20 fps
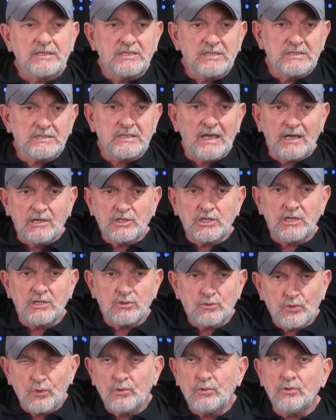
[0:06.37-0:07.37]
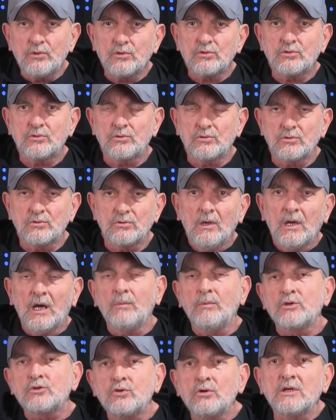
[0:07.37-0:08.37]
siz her şeyi söylüyorsunuz
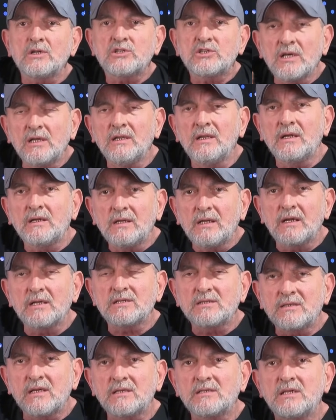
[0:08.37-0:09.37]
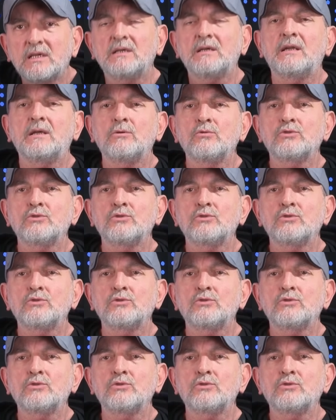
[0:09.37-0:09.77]
ama sonra çalıların arasından sekerek